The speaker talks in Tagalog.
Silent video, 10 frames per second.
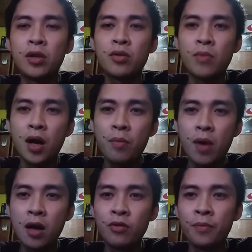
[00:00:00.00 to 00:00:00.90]
Medyo
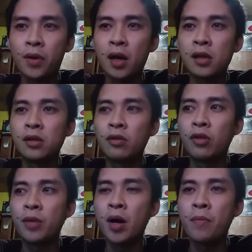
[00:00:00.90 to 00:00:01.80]
mahal-mahal yung price, hindi ko
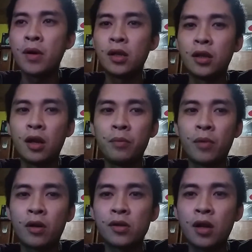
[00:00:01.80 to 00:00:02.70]
nababanggitin,
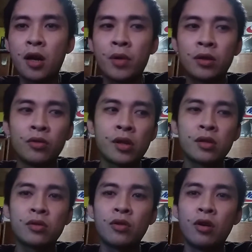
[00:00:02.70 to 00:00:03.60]
pero salamat doon sa
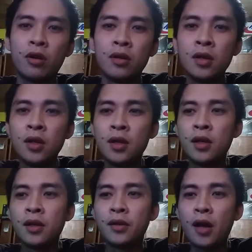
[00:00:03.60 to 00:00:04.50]
store
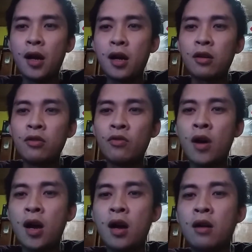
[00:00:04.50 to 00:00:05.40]
na
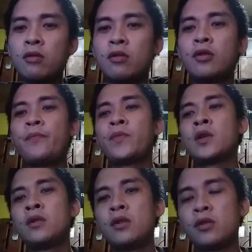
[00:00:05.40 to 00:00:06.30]
kinuhaan ko.
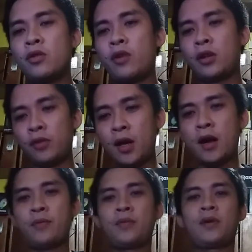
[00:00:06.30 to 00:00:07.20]
So, eto
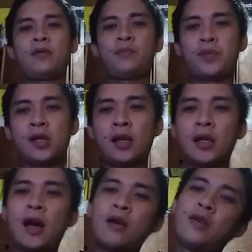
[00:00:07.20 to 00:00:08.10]
na. Isa na
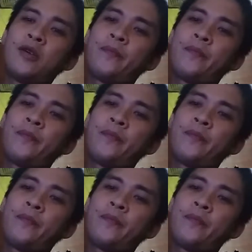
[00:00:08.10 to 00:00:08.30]
tayo.